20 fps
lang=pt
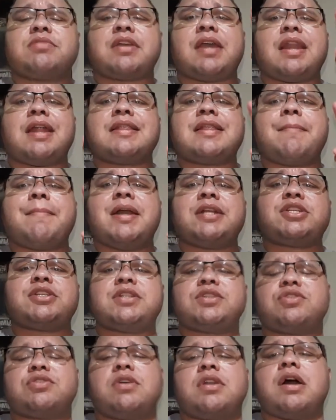que é lá da Bet
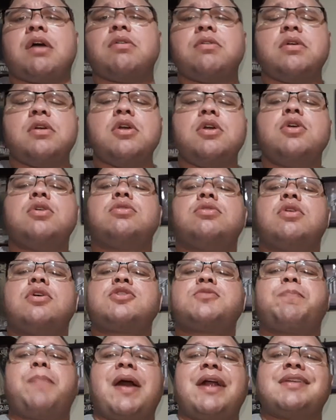Nacional,
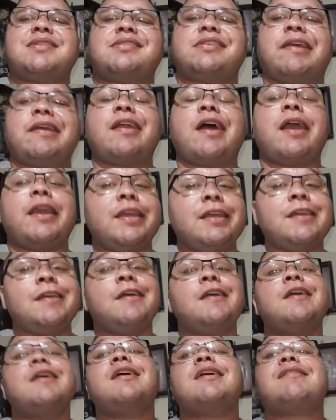nosso parceiro aí,
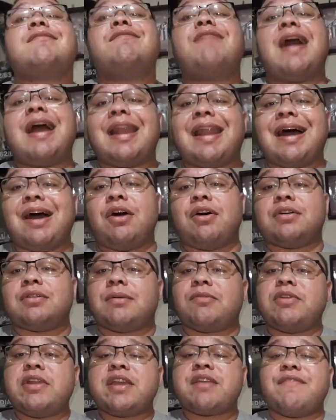vai lá, ó,
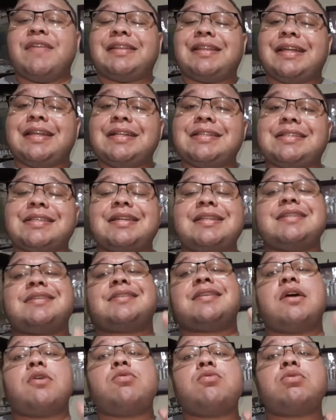o link vai estar tá na
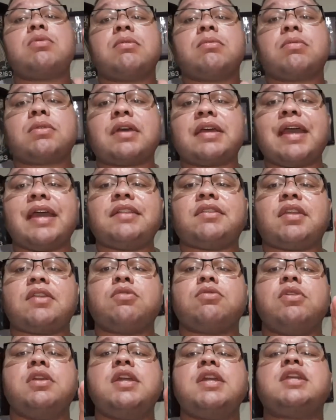descrição, entre
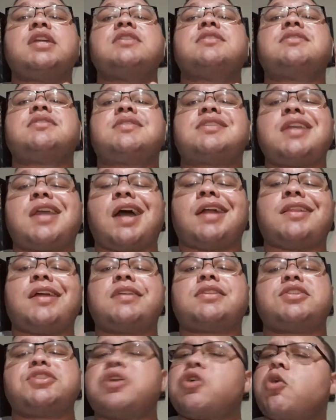no link, se
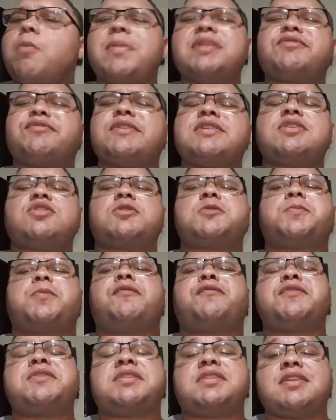cadastre, já comece a fazer suas
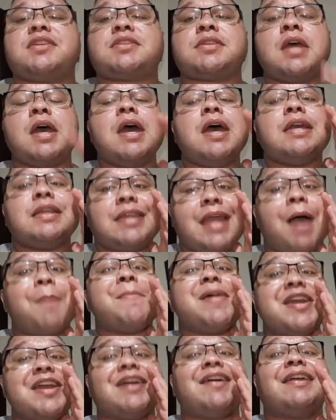profecias, que
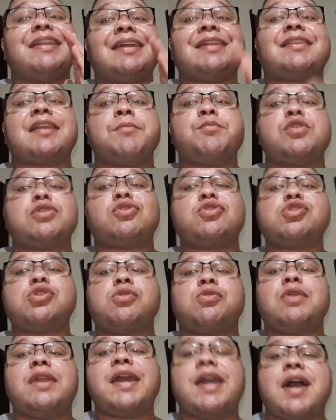amanhã ainda tem muito
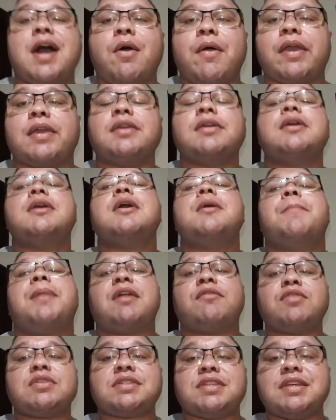jogo legal aí
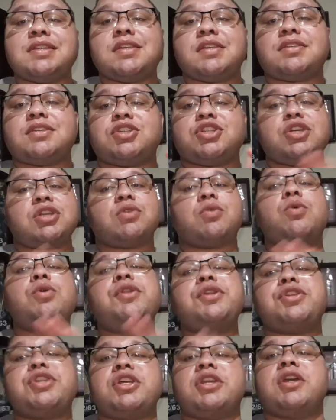para vocês assistir e
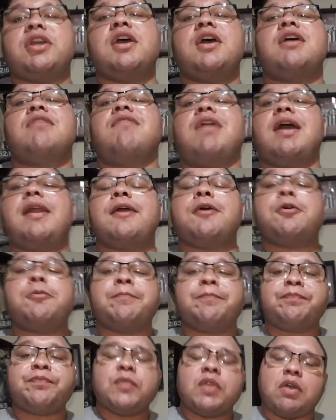curtir. Valeu?
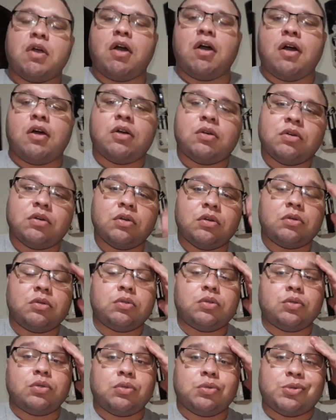Ó,
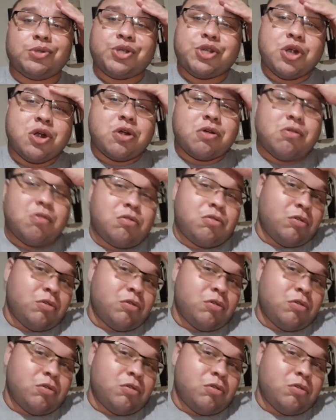o jogo